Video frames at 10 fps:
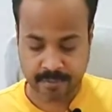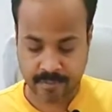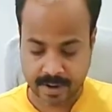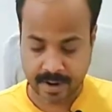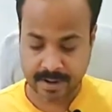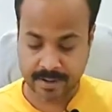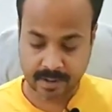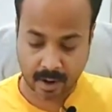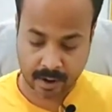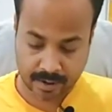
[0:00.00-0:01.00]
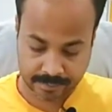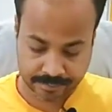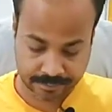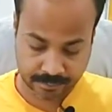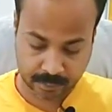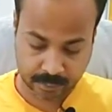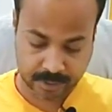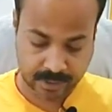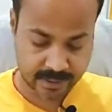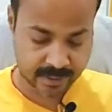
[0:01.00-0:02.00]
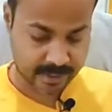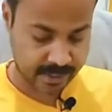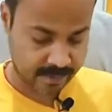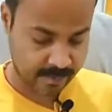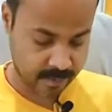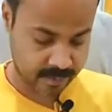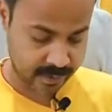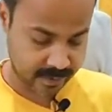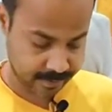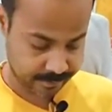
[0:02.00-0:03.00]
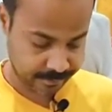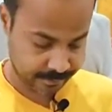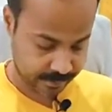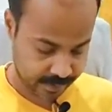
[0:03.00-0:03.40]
माइक्रोफोन लगाए तो चलिए इसकी अनबॉक्सिंग